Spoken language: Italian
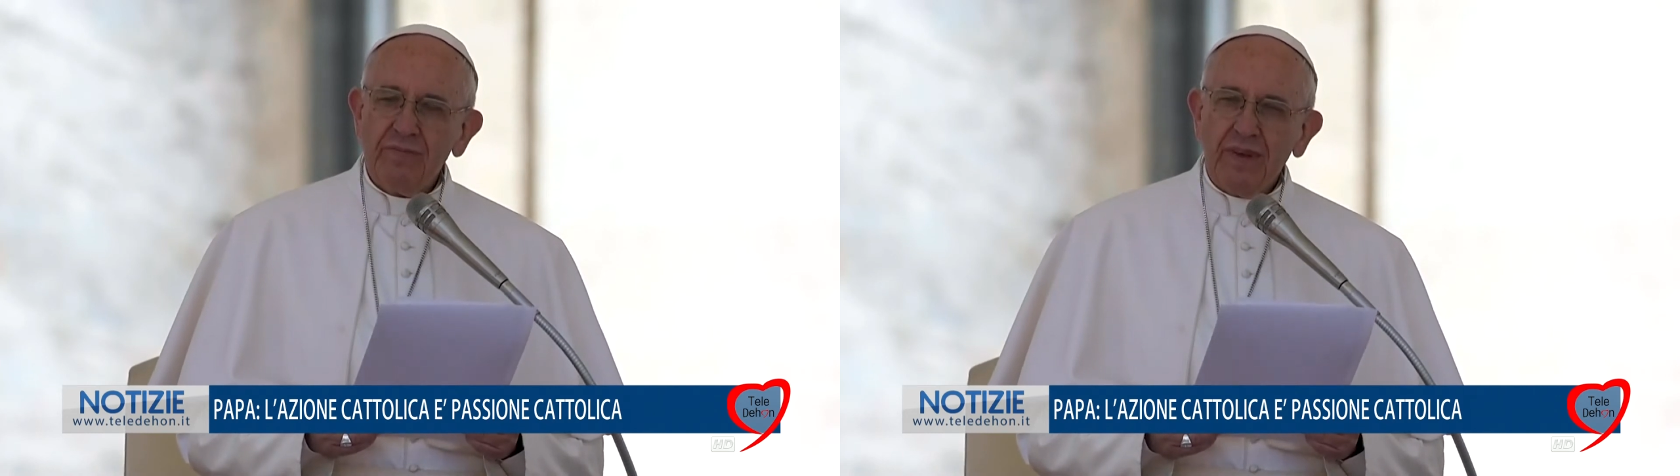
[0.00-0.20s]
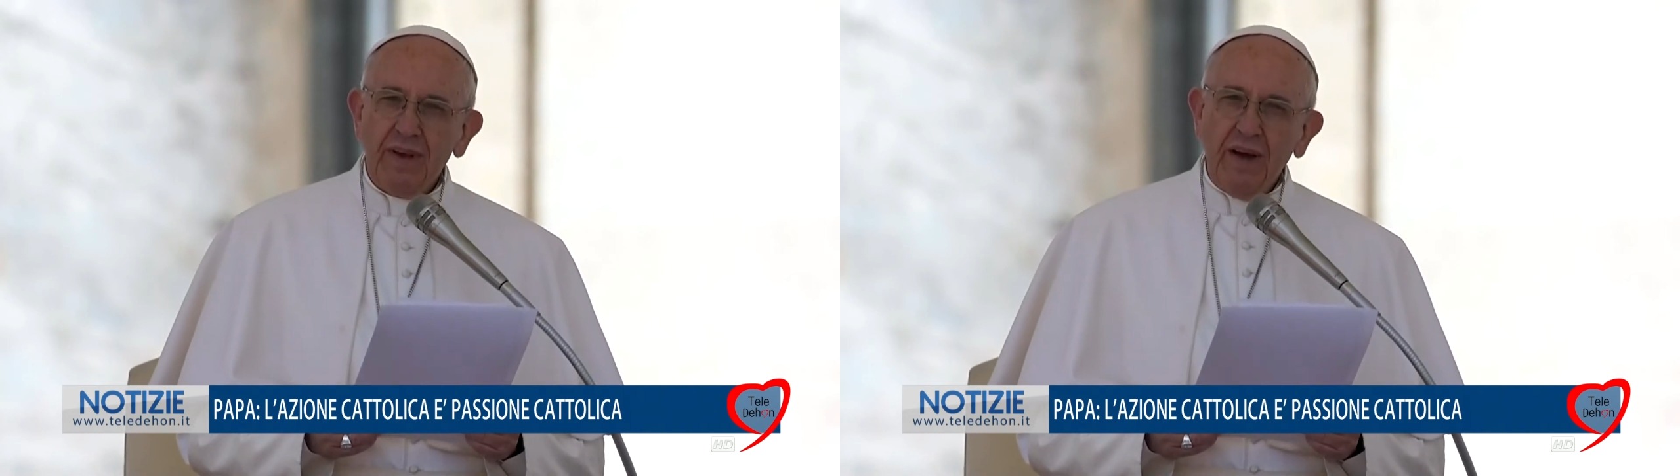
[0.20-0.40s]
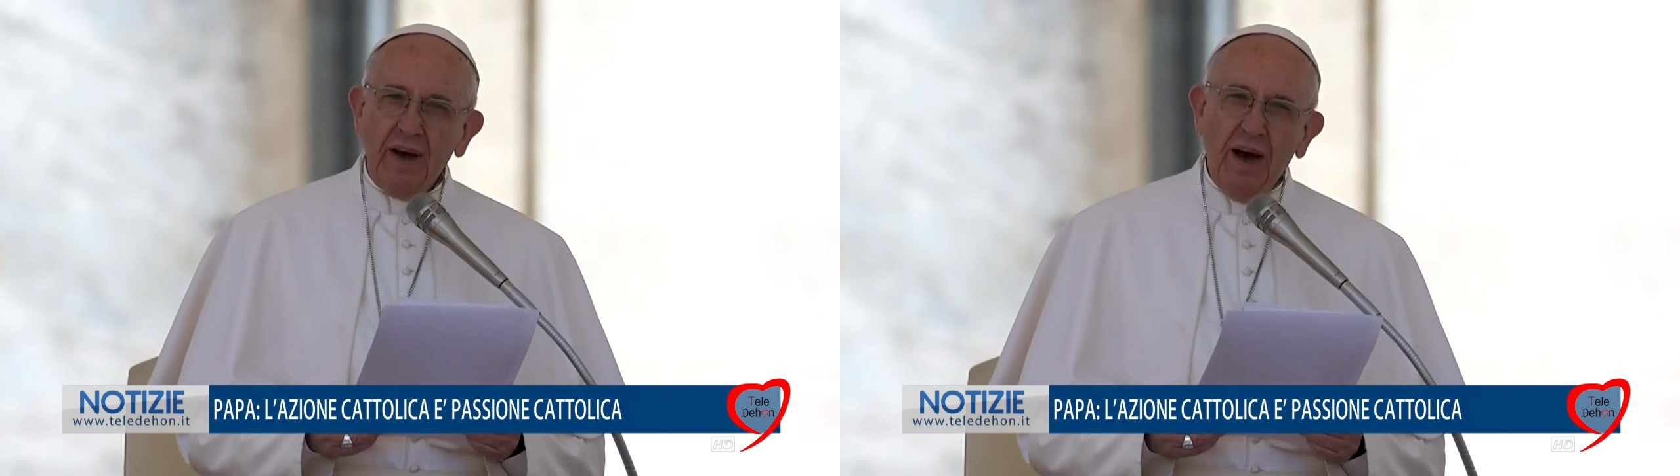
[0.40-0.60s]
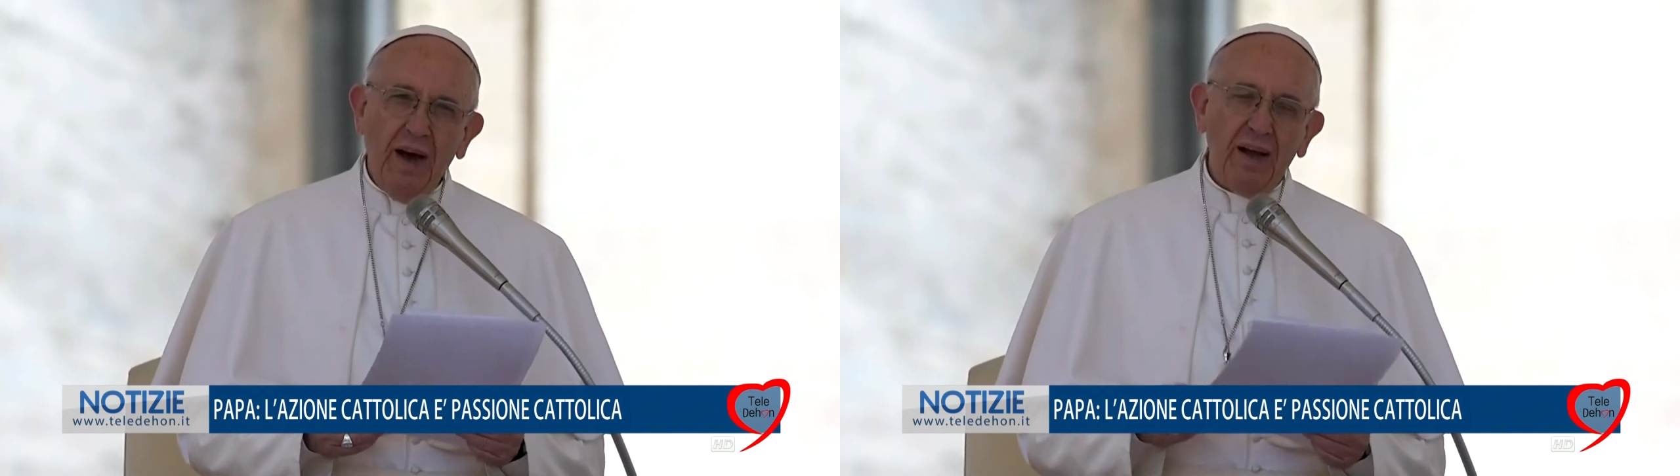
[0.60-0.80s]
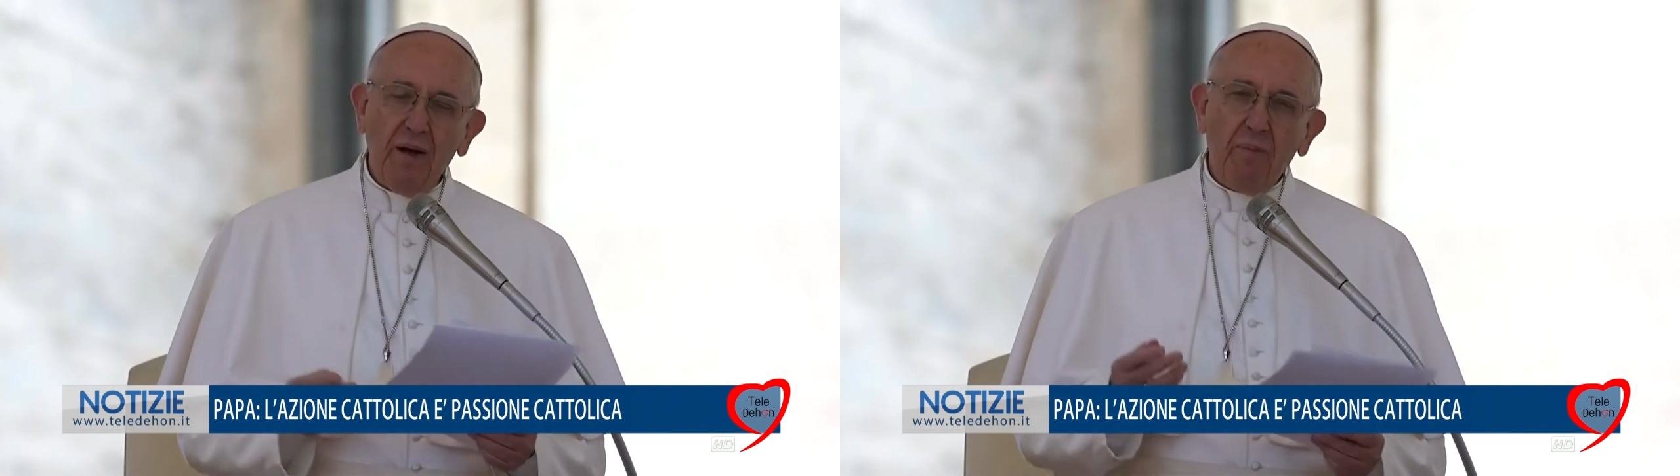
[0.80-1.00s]
Anche
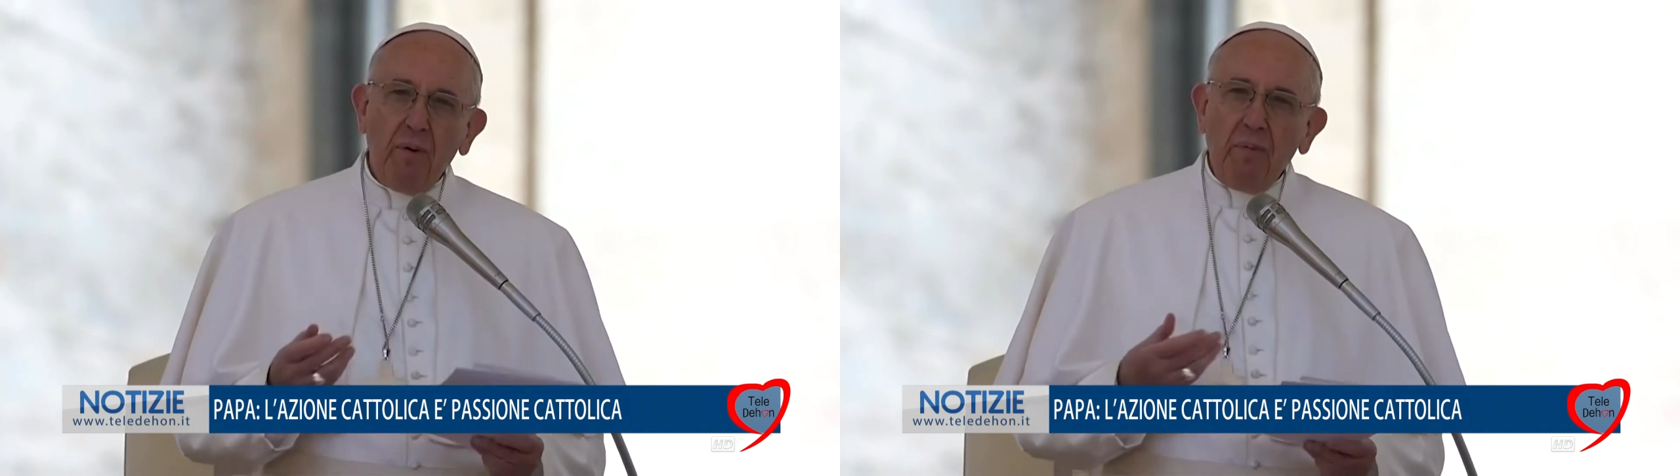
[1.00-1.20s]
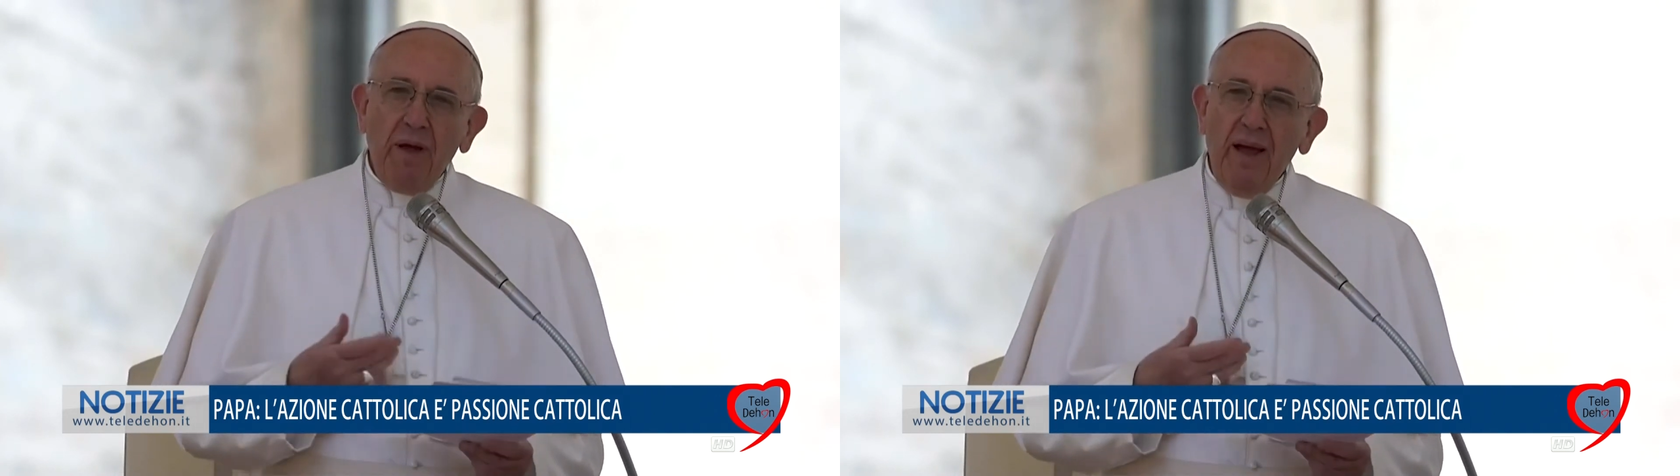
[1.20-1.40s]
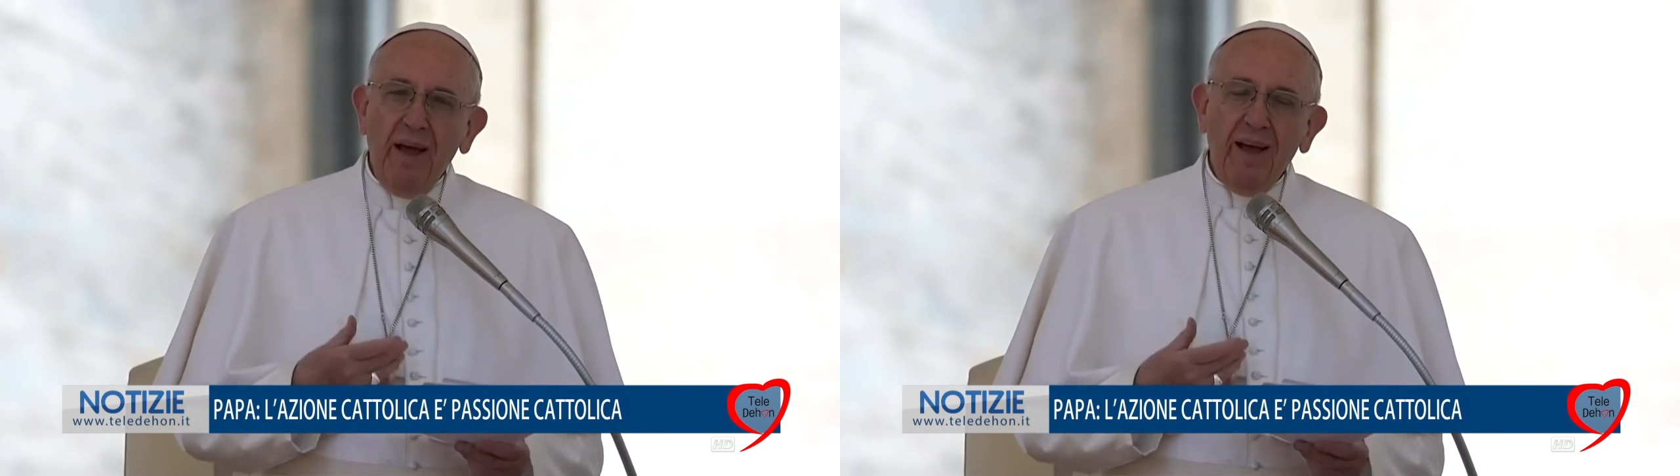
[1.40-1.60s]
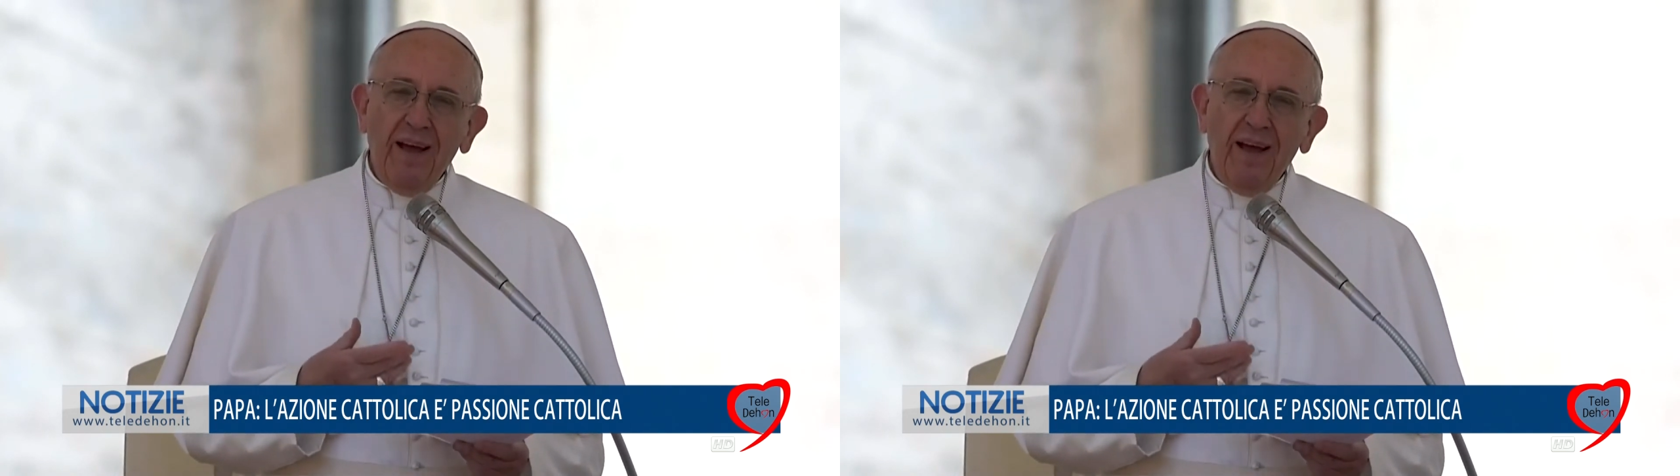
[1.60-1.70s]
per me